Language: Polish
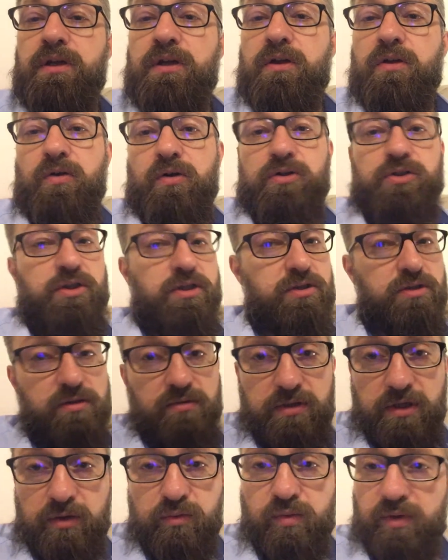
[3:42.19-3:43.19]
chociaż
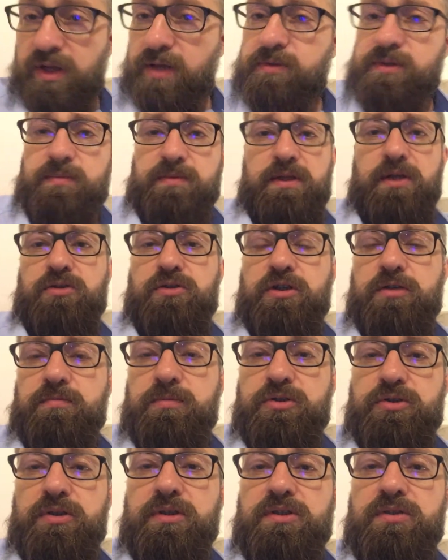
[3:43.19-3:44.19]
niektóre z naszych
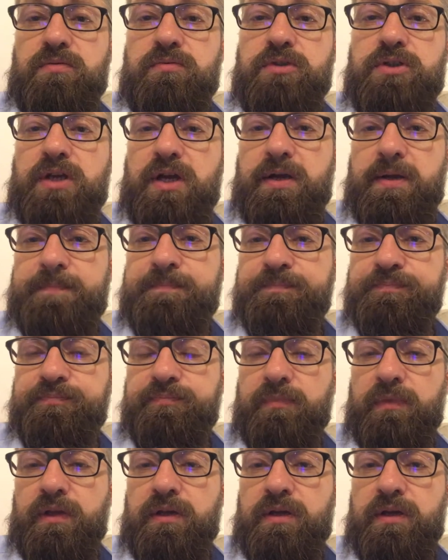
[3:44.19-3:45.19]
myśli są grzechem.
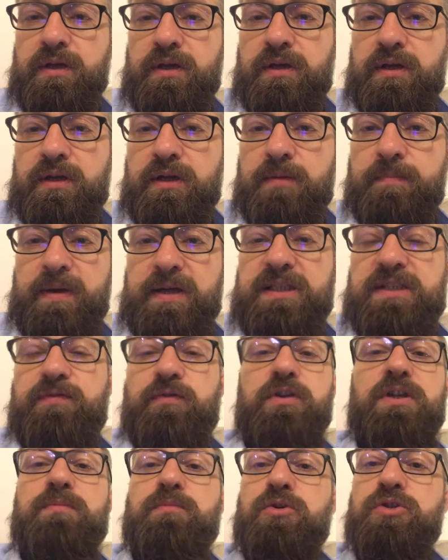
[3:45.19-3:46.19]

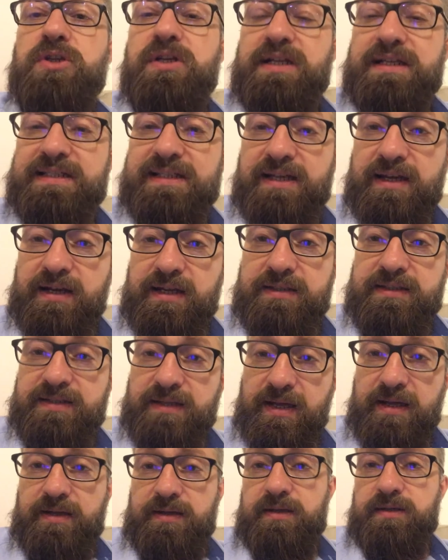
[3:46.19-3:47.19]
Państwo nie może nas karać
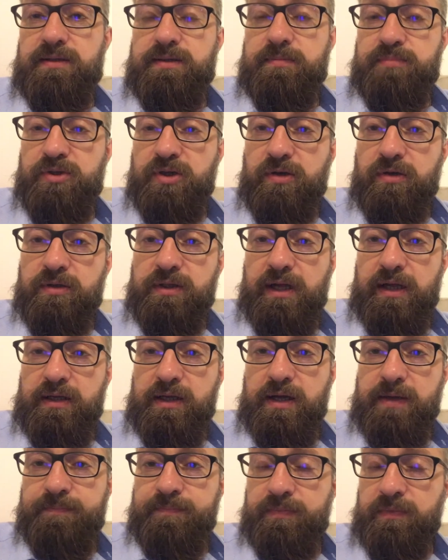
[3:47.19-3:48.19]
za
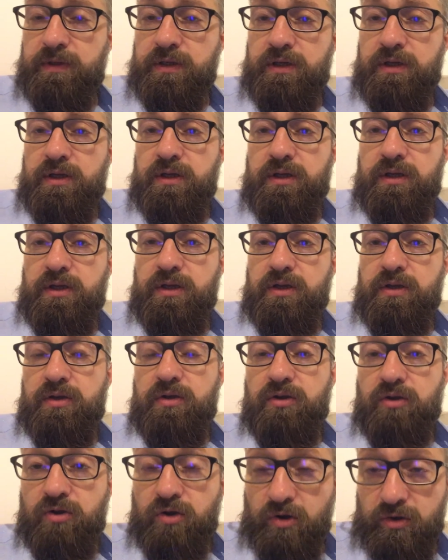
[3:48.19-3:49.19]
przekonania,
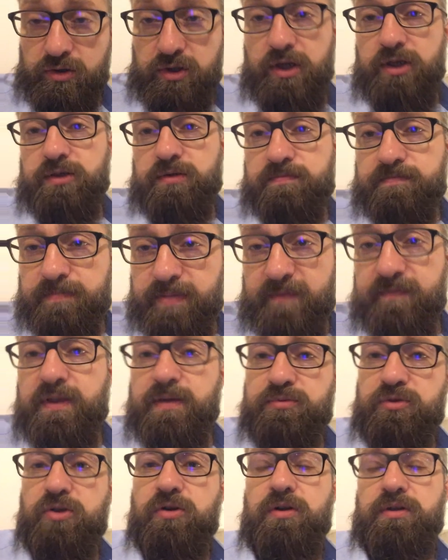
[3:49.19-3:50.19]
chociaż
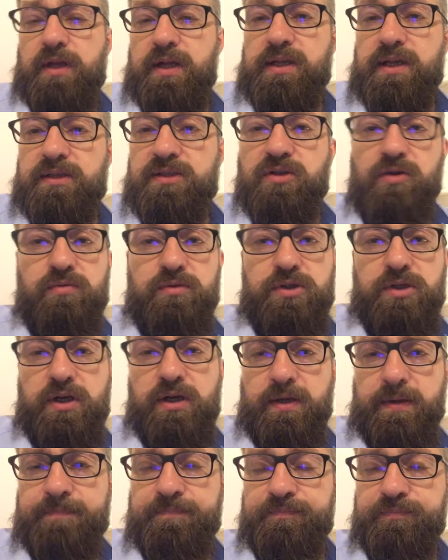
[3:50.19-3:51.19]
pewne przekonania są
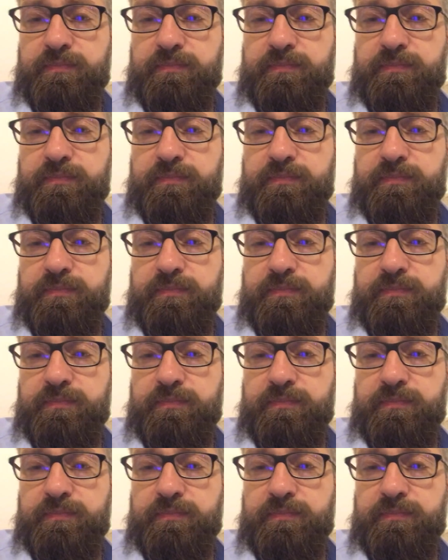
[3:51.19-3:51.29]
grzechem.